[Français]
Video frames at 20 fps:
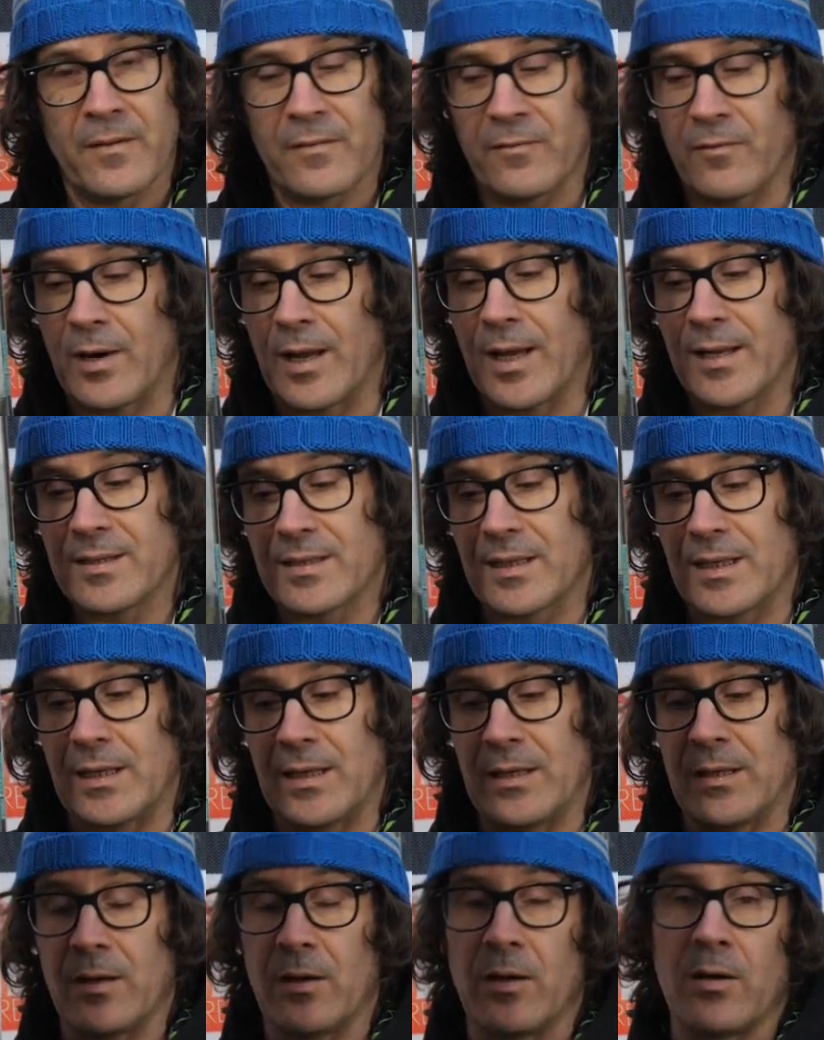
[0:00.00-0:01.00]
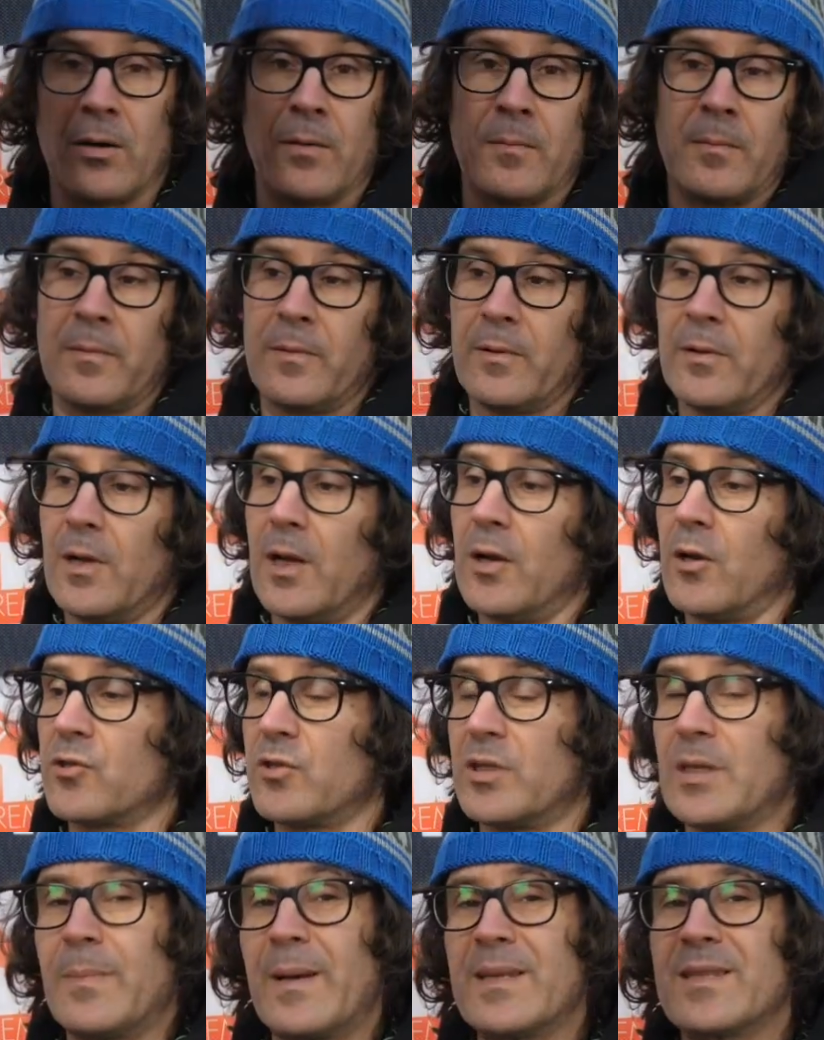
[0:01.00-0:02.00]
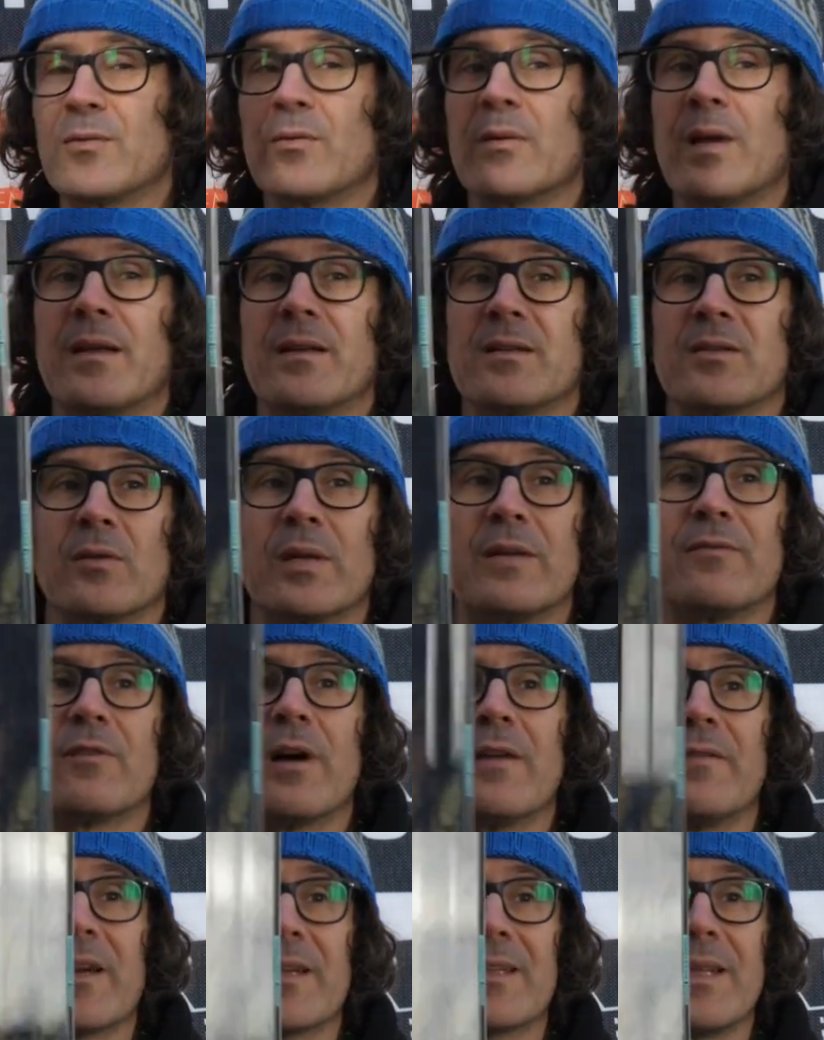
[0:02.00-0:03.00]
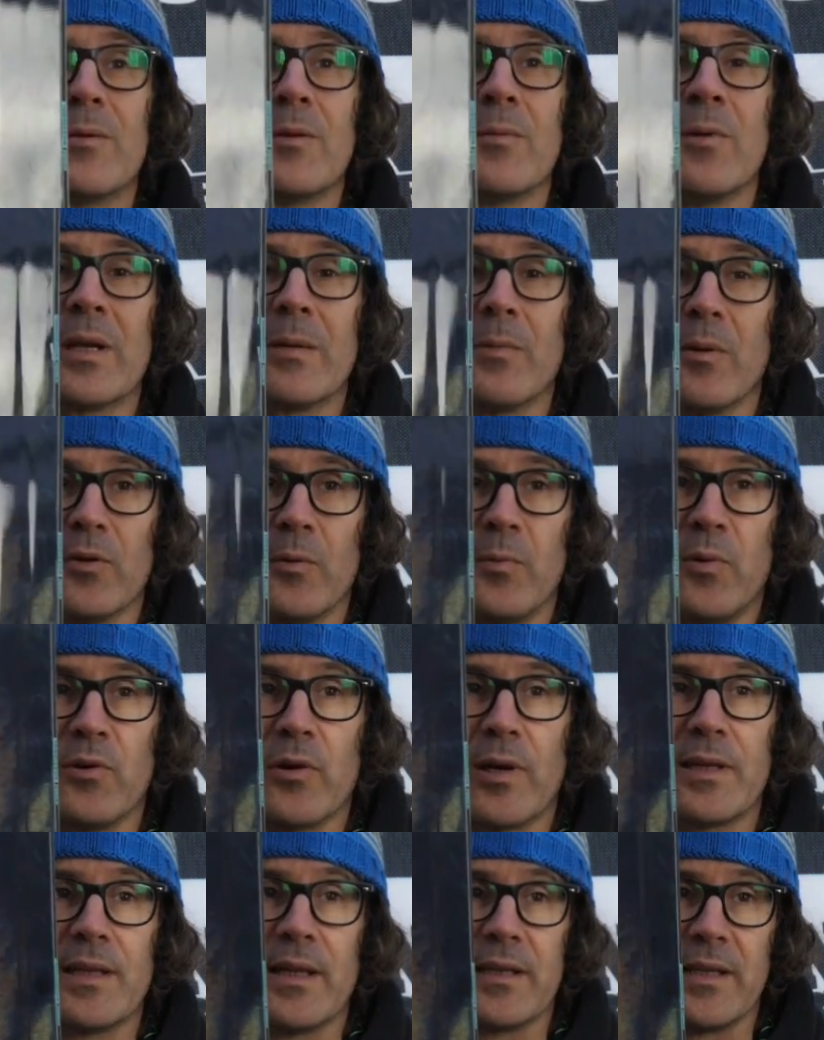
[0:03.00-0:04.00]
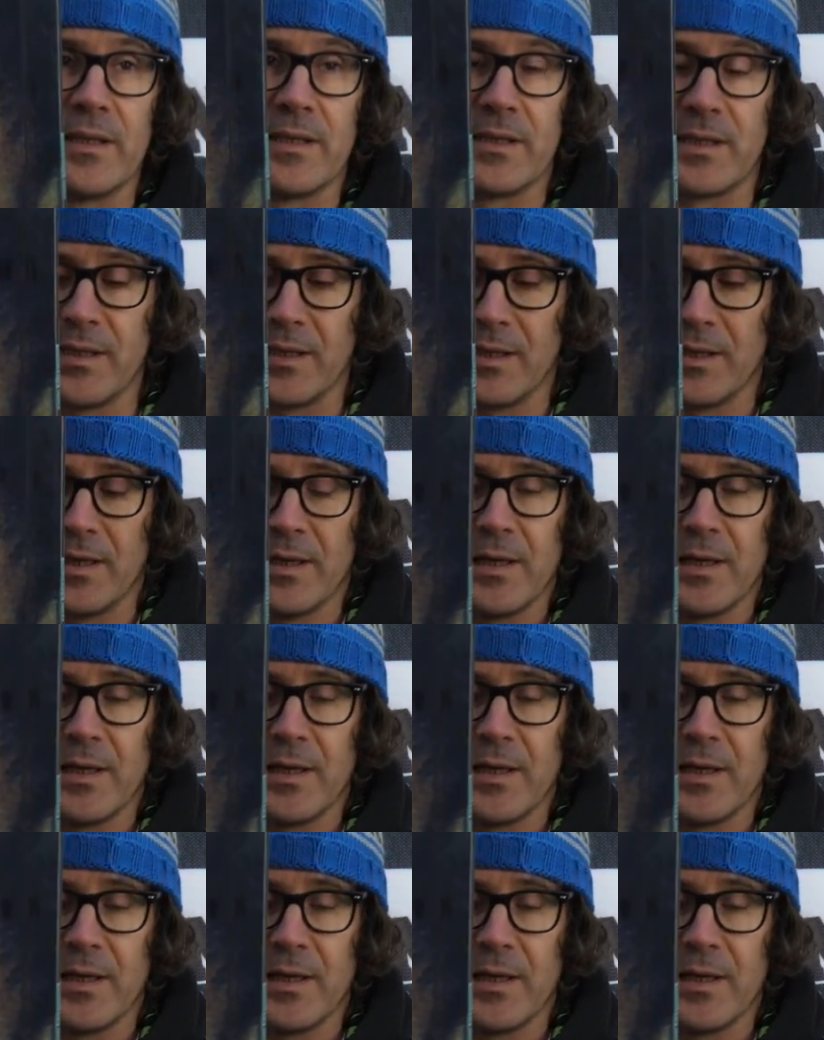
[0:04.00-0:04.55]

Voilà, ce qui. je ne sais pas si on les voit véritablement les bandes de polyuréthane ici,